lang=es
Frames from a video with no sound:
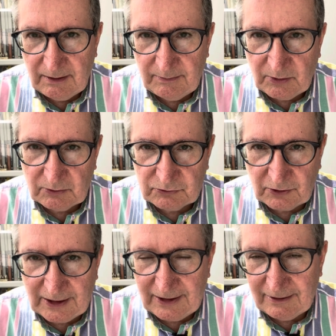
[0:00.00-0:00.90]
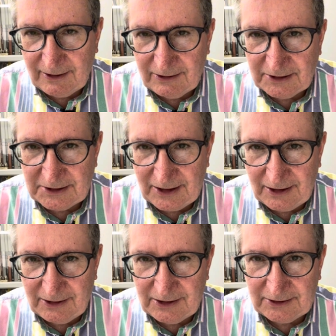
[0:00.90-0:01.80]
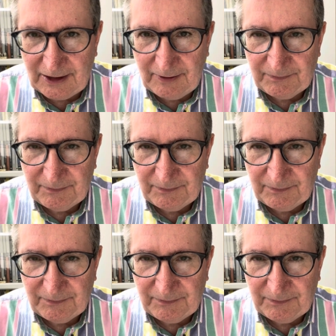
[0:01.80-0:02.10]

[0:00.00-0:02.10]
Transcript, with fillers: por autocar, etcétera, etcétera.